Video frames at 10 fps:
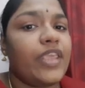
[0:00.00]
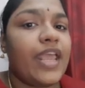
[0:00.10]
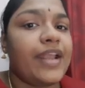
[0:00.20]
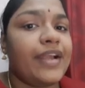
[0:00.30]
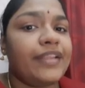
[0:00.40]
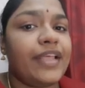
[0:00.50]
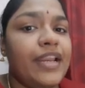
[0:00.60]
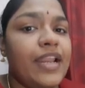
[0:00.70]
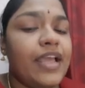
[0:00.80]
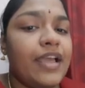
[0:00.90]
எனக்கு
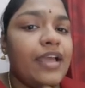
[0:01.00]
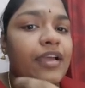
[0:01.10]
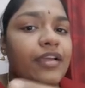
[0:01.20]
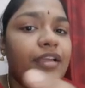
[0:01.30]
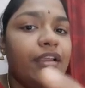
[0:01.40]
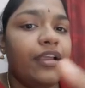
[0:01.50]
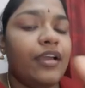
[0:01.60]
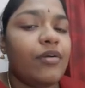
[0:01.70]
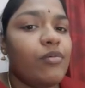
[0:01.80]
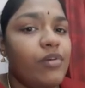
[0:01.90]
தெரியல
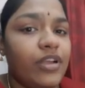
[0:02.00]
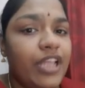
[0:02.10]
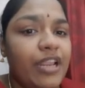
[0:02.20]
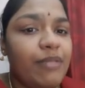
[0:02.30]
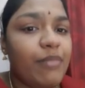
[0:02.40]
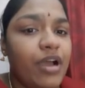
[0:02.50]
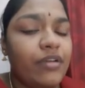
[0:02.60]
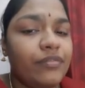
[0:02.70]
உங்களுக்கு தெரியுமா